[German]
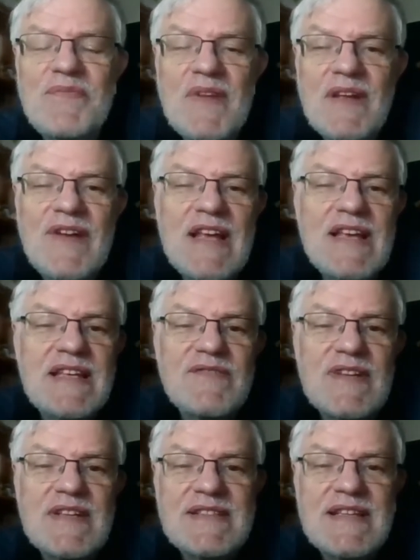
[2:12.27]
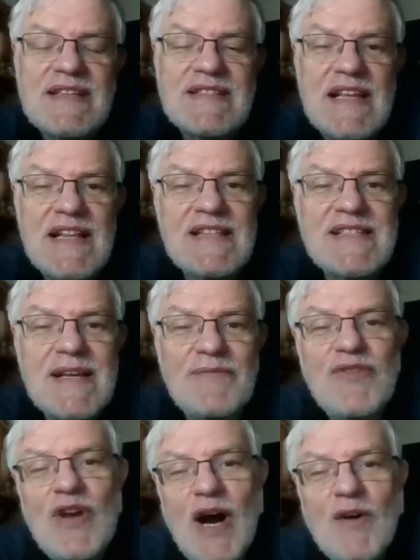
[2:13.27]
vielleicht etwas seltsam
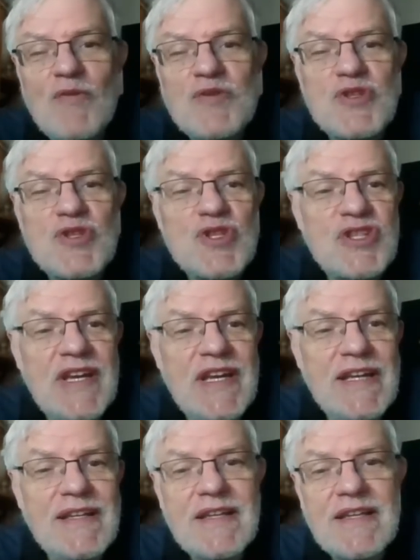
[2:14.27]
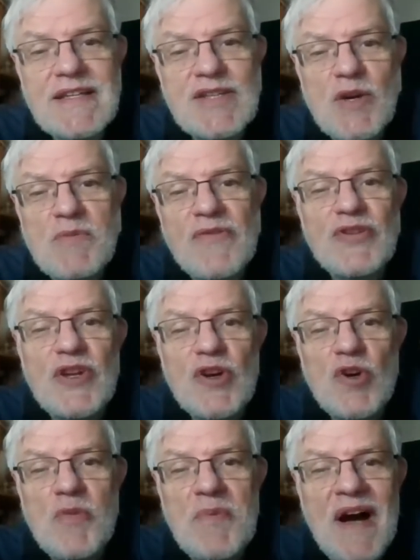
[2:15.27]
für Außenstehende. Ich komme von der
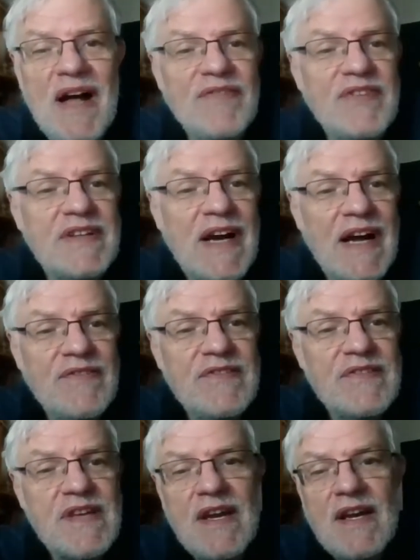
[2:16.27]
Gruppe Hand in Hand.